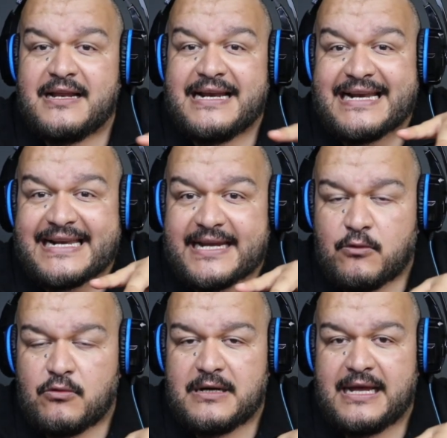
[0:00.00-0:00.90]

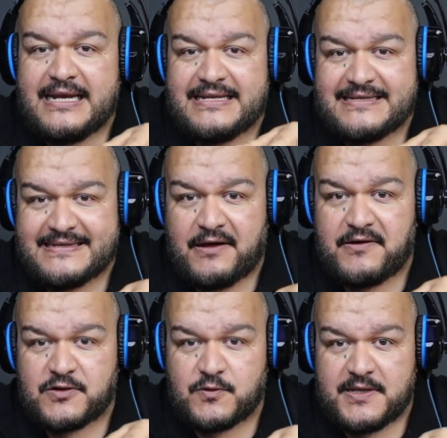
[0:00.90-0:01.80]
regula el estado
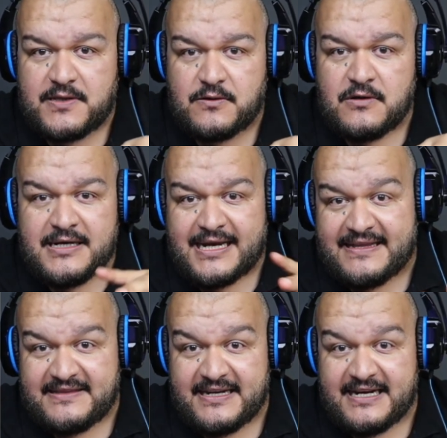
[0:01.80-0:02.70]
de sueño que
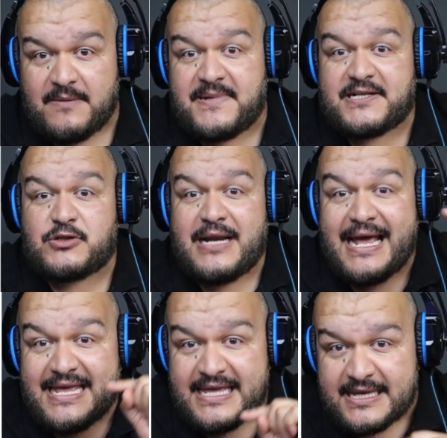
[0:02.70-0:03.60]
tiene la persona
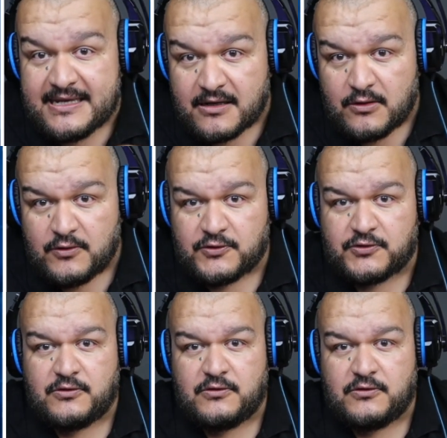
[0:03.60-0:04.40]
incluso